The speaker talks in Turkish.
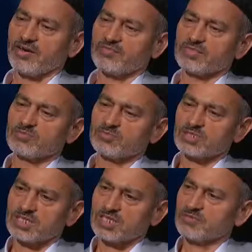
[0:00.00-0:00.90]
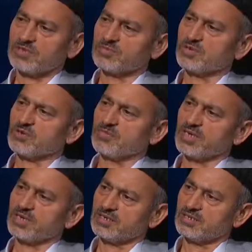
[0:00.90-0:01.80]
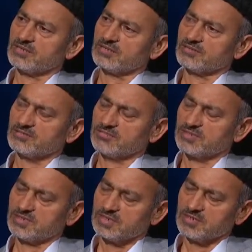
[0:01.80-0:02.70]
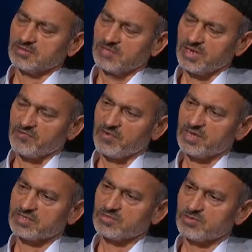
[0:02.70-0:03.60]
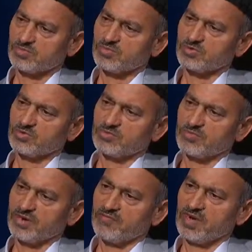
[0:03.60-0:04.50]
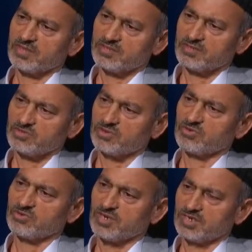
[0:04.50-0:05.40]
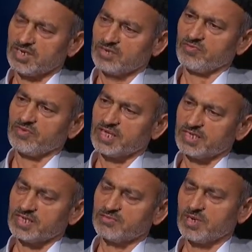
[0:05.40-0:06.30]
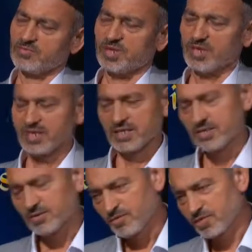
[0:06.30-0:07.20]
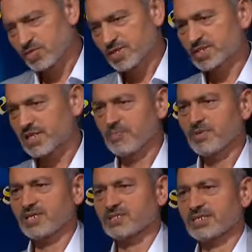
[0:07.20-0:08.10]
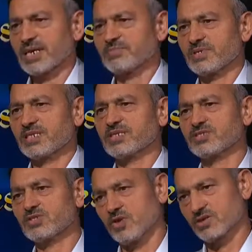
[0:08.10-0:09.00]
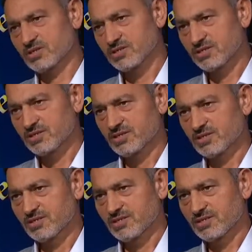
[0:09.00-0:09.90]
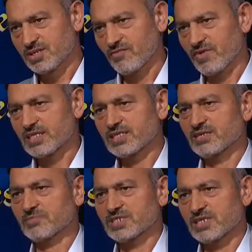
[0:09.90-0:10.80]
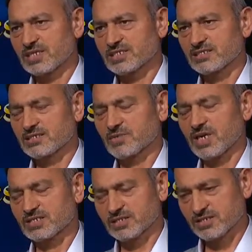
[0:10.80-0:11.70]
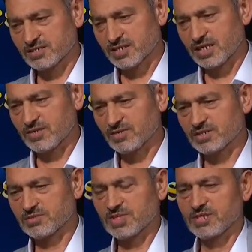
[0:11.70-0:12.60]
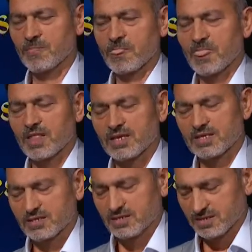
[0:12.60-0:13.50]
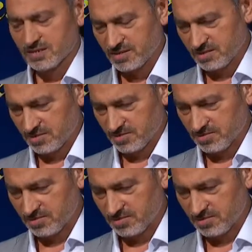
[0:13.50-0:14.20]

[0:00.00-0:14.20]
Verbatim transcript: Efendim bu şekilde efendim yok ben e, ben vahadet vücut, ben vahadet şuhuda inanıyorum falan diyen böyle böyle bunların İslam'la direkt bir ilgisi yok. tam vaadlerin Mesih'e lastasama açık açık diyor Allah-u Teala. Şimdi e, e,